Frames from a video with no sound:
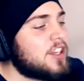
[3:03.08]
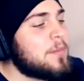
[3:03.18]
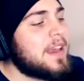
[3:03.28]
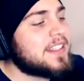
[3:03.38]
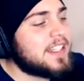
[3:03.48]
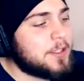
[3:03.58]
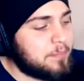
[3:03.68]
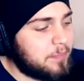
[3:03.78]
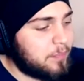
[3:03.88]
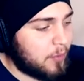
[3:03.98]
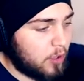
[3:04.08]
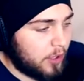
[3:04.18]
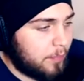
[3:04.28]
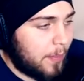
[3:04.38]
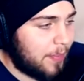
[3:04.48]
E como é que se diz rolo
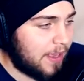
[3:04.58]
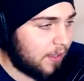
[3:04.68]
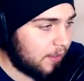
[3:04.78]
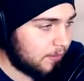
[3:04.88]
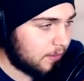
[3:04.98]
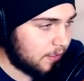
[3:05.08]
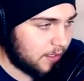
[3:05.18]
de papel